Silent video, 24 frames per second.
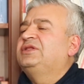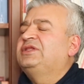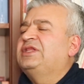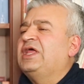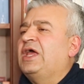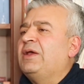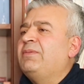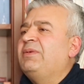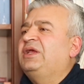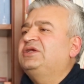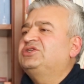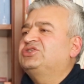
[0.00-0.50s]

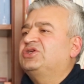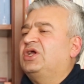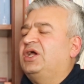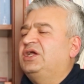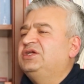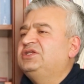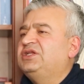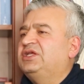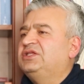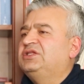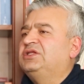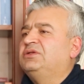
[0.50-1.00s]
temel
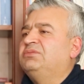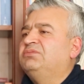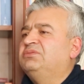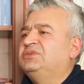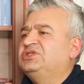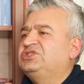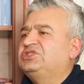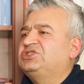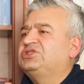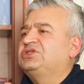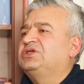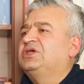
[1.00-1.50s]
şair
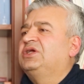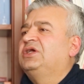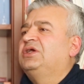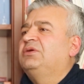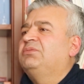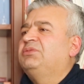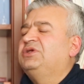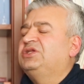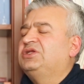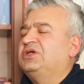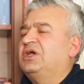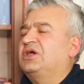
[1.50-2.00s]
edilmiş
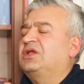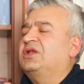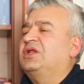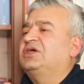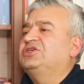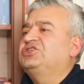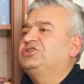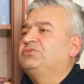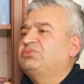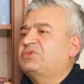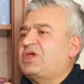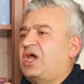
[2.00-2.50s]
bir
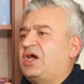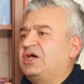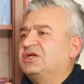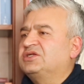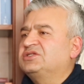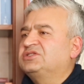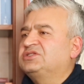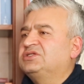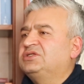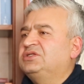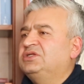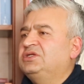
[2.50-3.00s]
yaklaşım
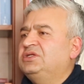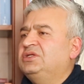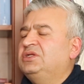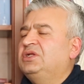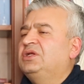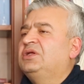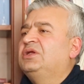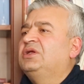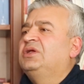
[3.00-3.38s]
tarzının